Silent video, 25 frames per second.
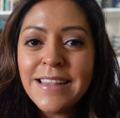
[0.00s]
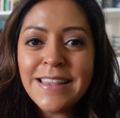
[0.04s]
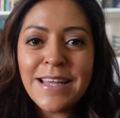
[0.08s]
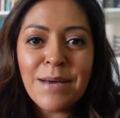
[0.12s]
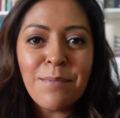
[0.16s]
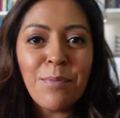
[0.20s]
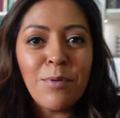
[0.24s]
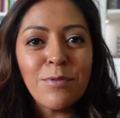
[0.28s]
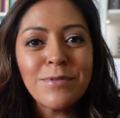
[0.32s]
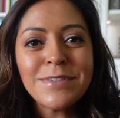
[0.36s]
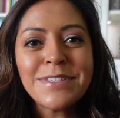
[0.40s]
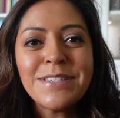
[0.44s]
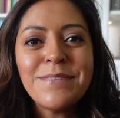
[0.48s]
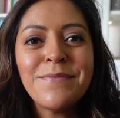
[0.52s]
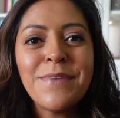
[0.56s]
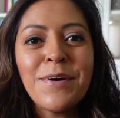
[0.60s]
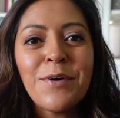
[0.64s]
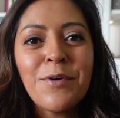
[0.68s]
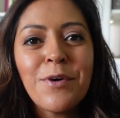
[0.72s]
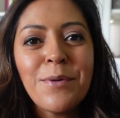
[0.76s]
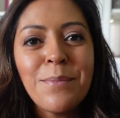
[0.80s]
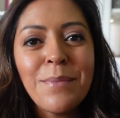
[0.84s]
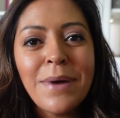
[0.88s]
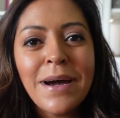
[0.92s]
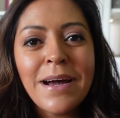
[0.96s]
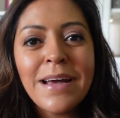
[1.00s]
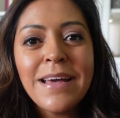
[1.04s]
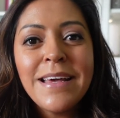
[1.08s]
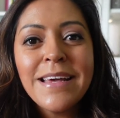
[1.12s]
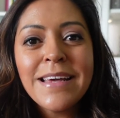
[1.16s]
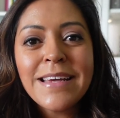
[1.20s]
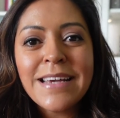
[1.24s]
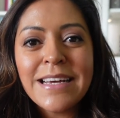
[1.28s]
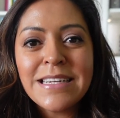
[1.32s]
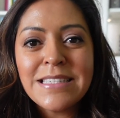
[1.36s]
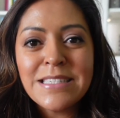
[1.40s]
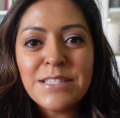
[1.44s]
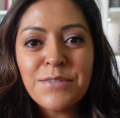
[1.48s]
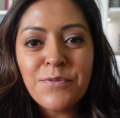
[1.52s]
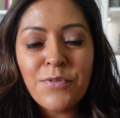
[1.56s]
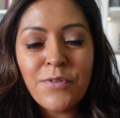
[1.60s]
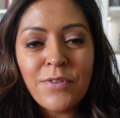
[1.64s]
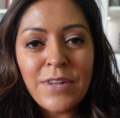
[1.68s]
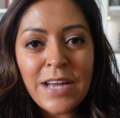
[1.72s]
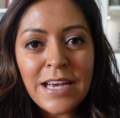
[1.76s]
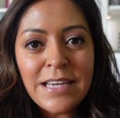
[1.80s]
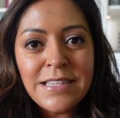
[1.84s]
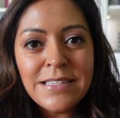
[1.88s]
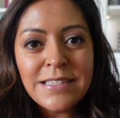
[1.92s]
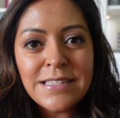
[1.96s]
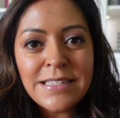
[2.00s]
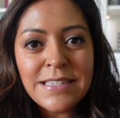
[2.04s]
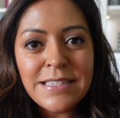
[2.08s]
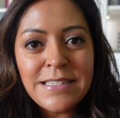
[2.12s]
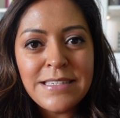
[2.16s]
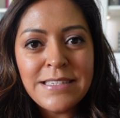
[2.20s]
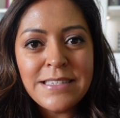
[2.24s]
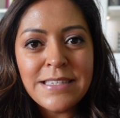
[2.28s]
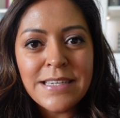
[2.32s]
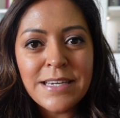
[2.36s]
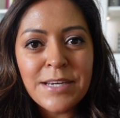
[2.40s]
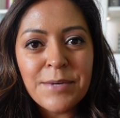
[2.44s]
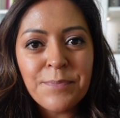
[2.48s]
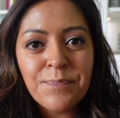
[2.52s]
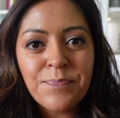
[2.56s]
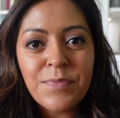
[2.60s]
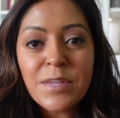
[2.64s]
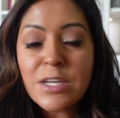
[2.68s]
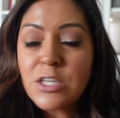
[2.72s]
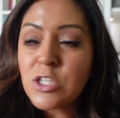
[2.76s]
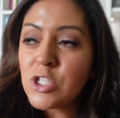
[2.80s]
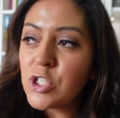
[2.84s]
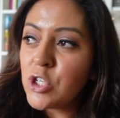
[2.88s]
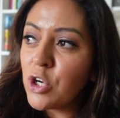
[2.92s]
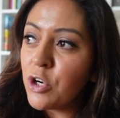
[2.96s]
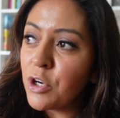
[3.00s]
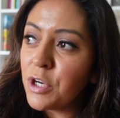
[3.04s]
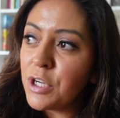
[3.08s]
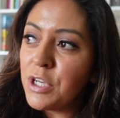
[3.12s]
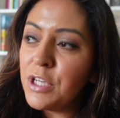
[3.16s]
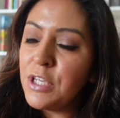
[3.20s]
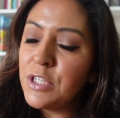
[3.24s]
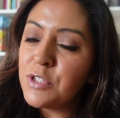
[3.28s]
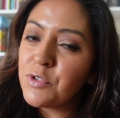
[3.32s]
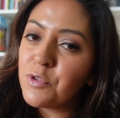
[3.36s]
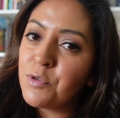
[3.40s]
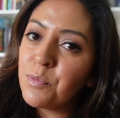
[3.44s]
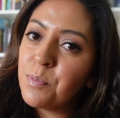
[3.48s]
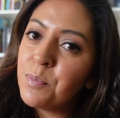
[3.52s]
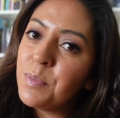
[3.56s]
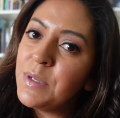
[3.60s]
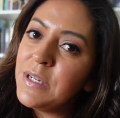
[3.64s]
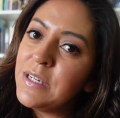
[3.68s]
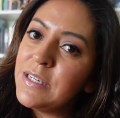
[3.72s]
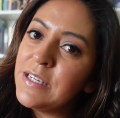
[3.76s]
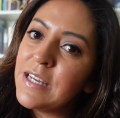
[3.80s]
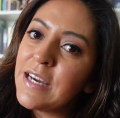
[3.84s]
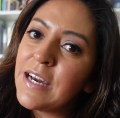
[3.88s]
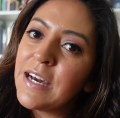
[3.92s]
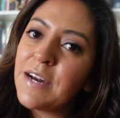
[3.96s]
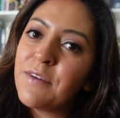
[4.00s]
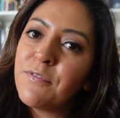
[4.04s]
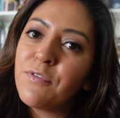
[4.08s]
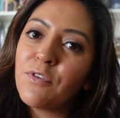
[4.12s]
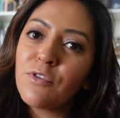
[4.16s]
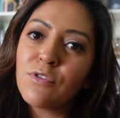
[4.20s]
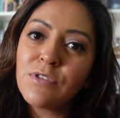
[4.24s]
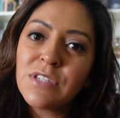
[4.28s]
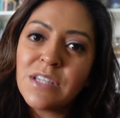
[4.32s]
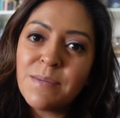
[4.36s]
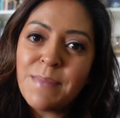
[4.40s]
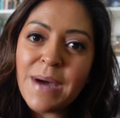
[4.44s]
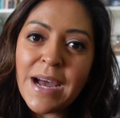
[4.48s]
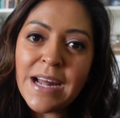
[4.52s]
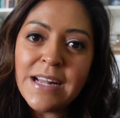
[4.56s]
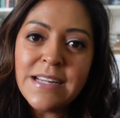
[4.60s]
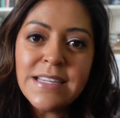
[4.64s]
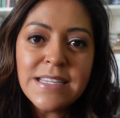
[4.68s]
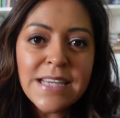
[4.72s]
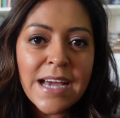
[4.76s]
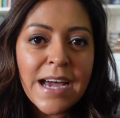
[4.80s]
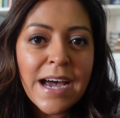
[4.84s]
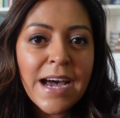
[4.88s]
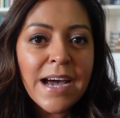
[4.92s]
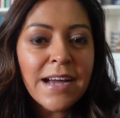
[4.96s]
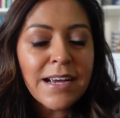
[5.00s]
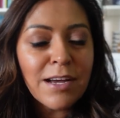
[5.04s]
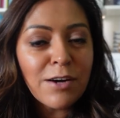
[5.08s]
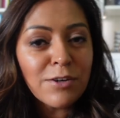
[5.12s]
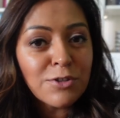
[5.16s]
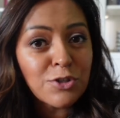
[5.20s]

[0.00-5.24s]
Da posten wir auch immer ganz fleißig ähm, Stories und Bilder von unserem Alltag.